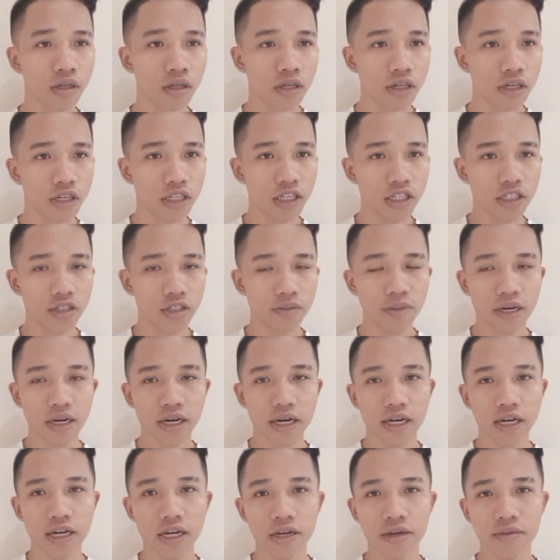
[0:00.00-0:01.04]
kita
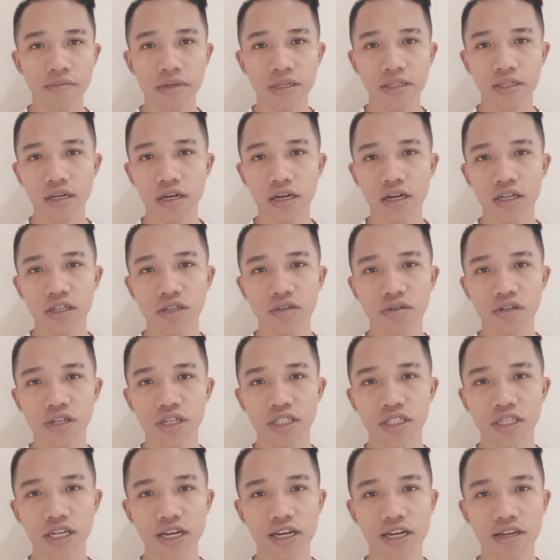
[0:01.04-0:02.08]
sebagai masyarakat
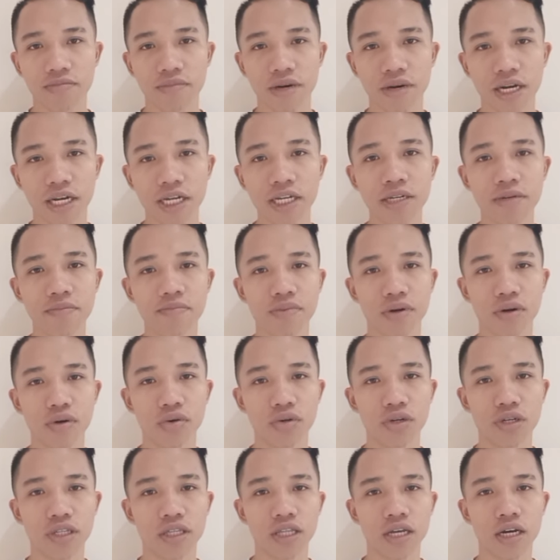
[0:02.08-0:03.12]
Indonesia yang baik perlu
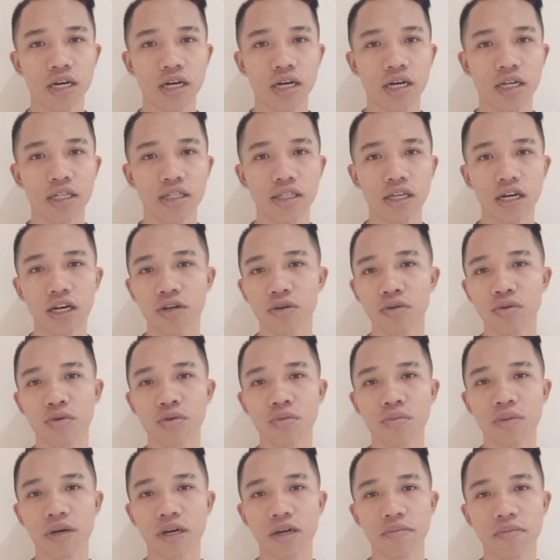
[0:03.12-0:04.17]
kita tahu
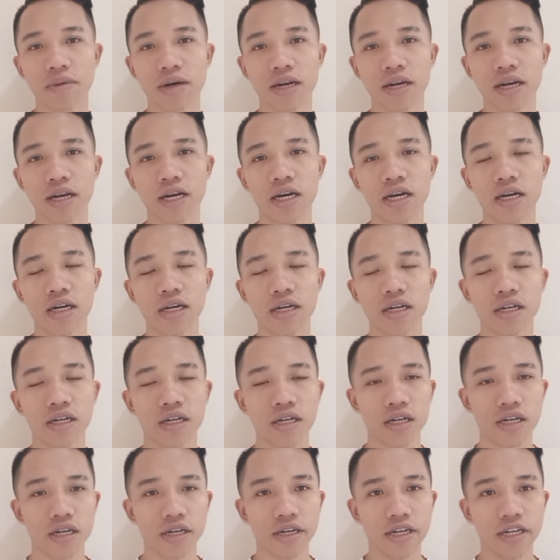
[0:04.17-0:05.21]
bagaimana
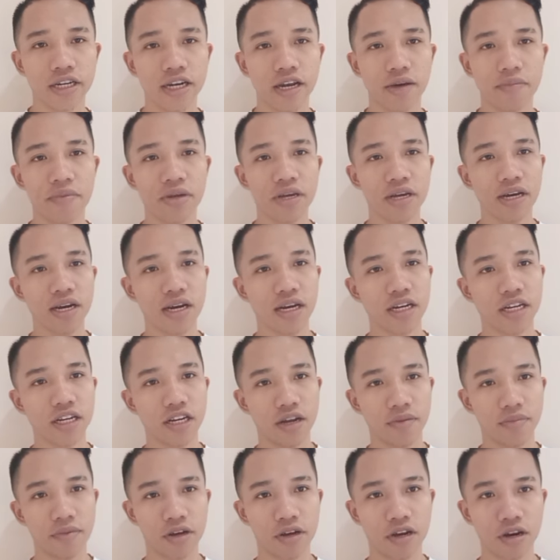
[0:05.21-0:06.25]

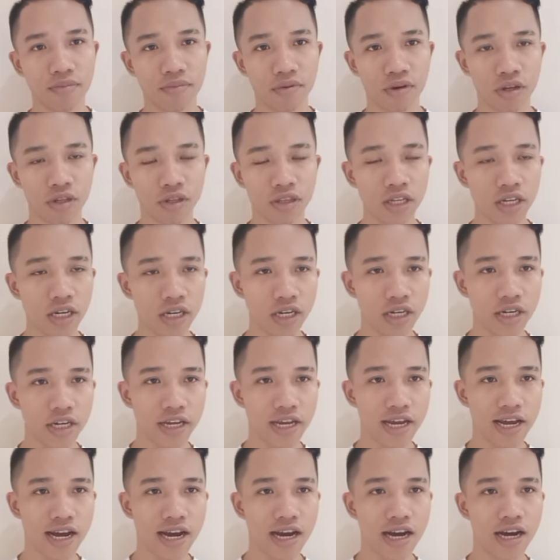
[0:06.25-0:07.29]
dinamika-dinamika politik
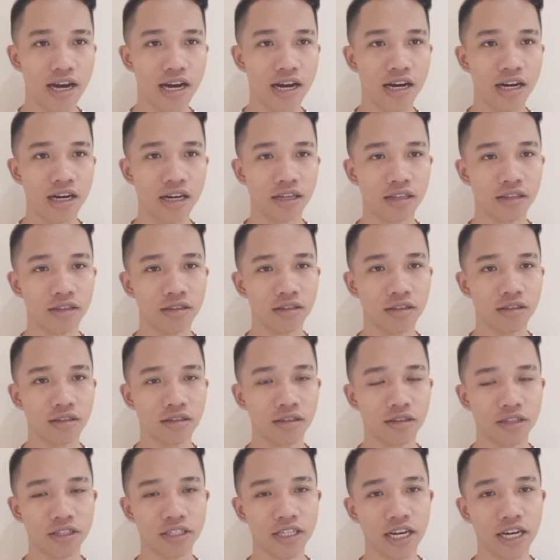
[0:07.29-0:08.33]
yang
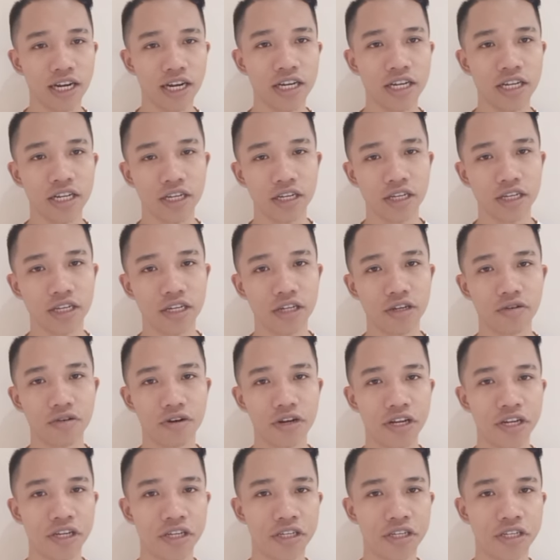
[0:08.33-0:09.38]
terjadi di
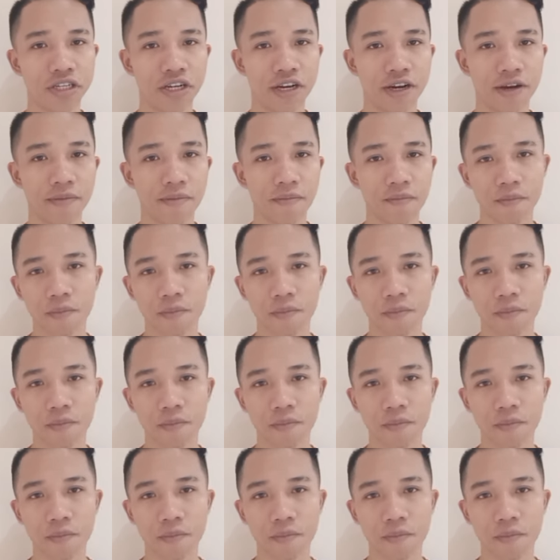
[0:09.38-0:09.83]
Indonesia.